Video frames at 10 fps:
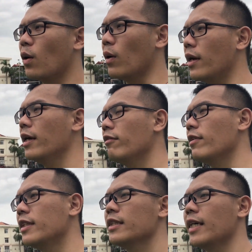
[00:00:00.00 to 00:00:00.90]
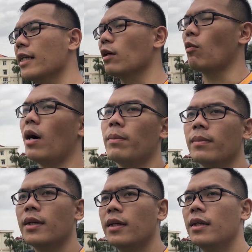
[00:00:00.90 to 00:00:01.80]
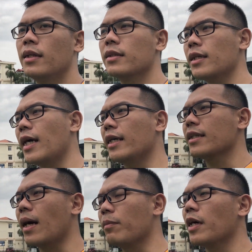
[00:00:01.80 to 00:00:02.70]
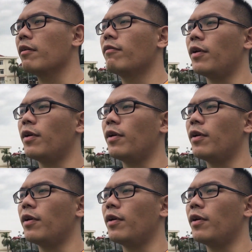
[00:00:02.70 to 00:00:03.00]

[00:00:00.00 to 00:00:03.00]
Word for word: ngồi ở đây và chia sẻ tổng hợp tất cả những cảm nhận